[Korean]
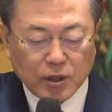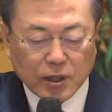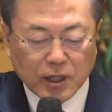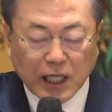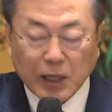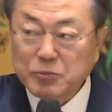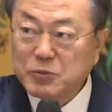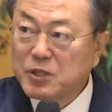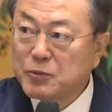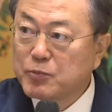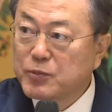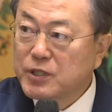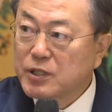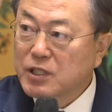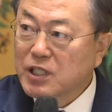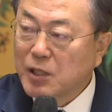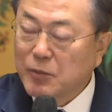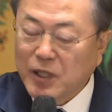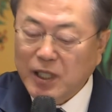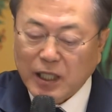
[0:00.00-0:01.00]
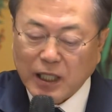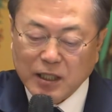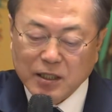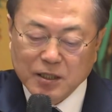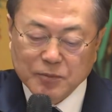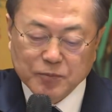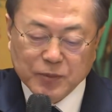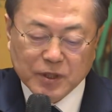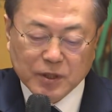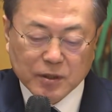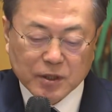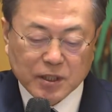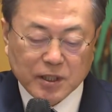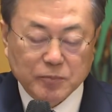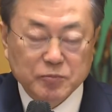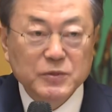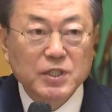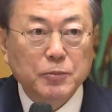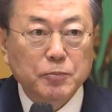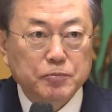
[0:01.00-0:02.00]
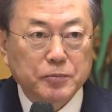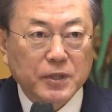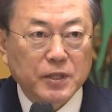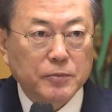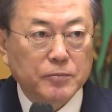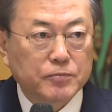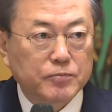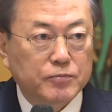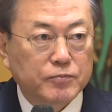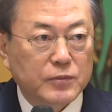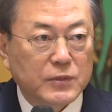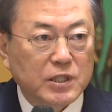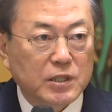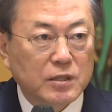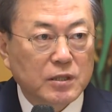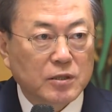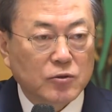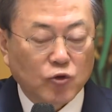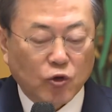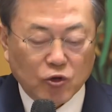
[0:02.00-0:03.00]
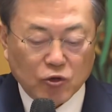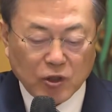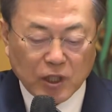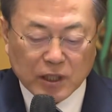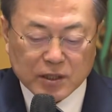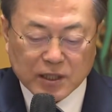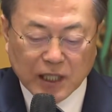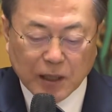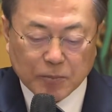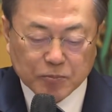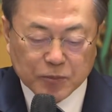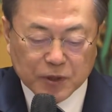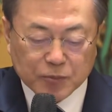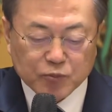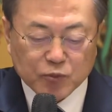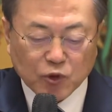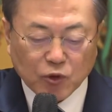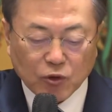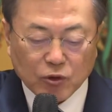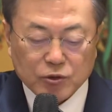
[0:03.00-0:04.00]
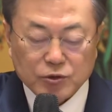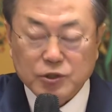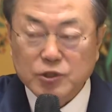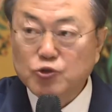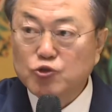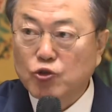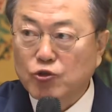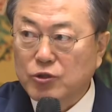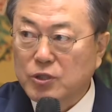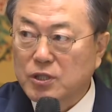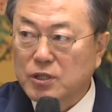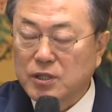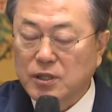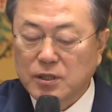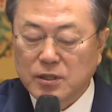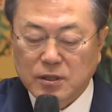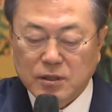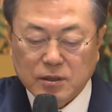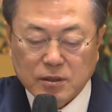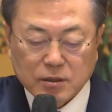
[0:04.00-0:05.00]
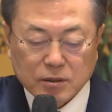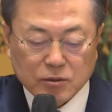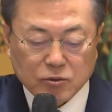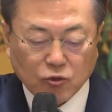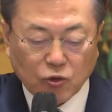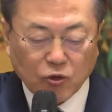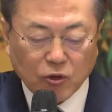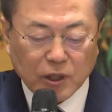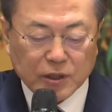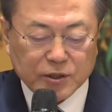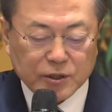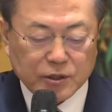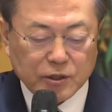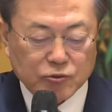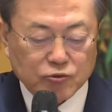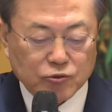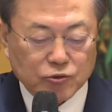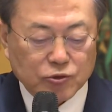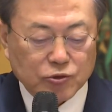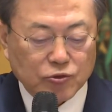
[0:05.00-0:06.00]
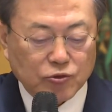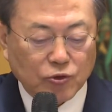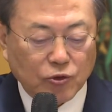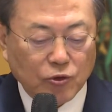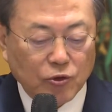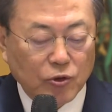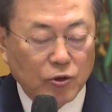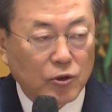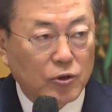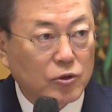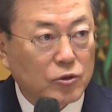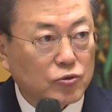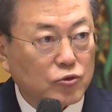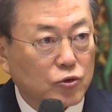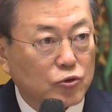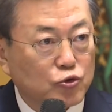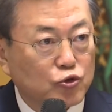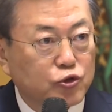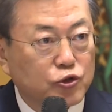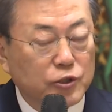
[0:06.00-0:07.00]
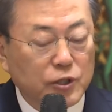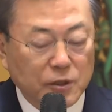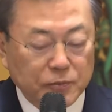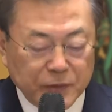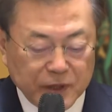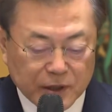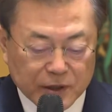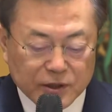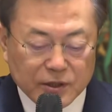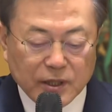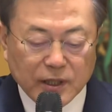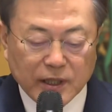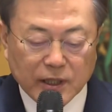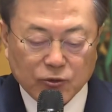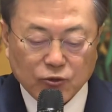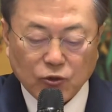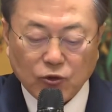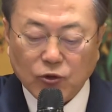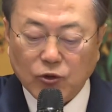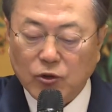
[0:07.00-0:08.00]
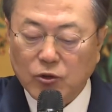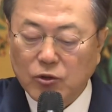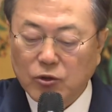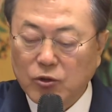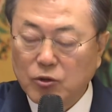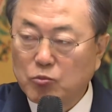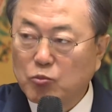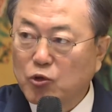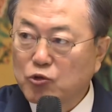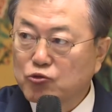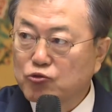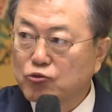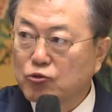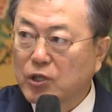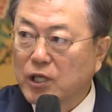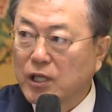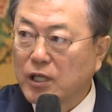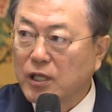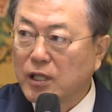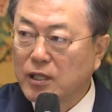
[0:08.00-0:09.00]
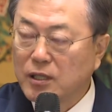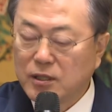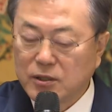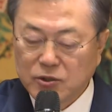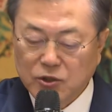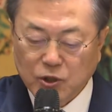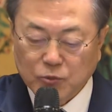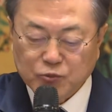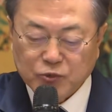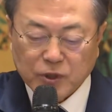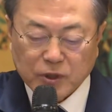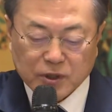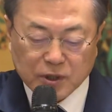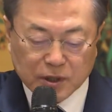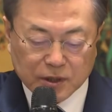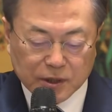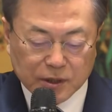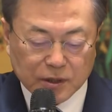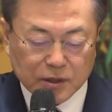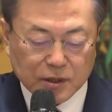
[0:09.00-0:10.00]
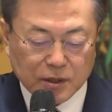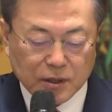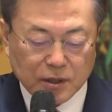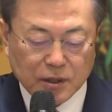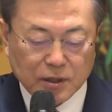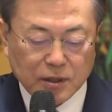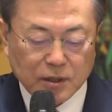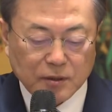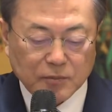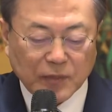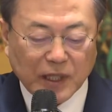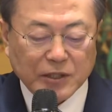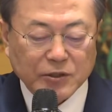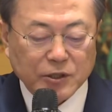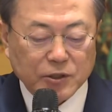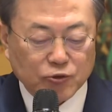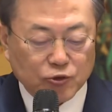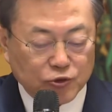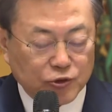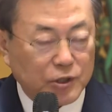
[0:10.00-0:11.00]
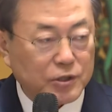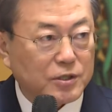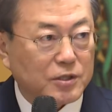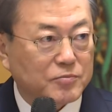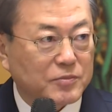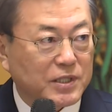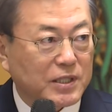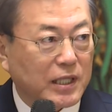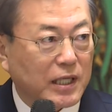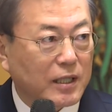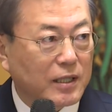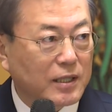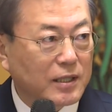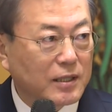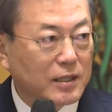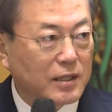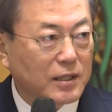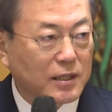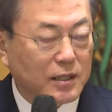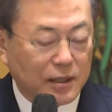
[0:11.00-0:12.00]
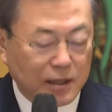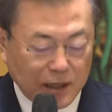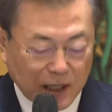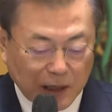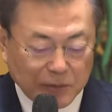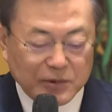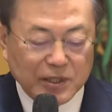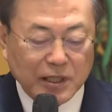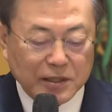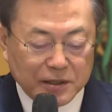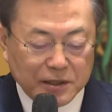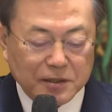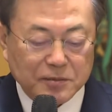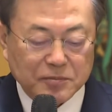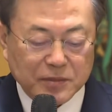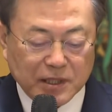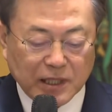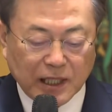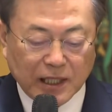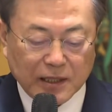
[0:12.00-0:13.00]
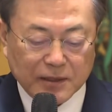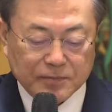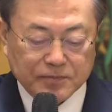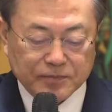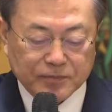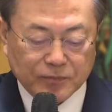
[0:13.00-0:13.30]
감염병 예방관리법, 검역법 등 코로나 3법도 신속히 통과시켜 주시고 또 추경 편성에도 모두가 협조의 뜻을 밝혀 주셨습니다. 감사드립니다.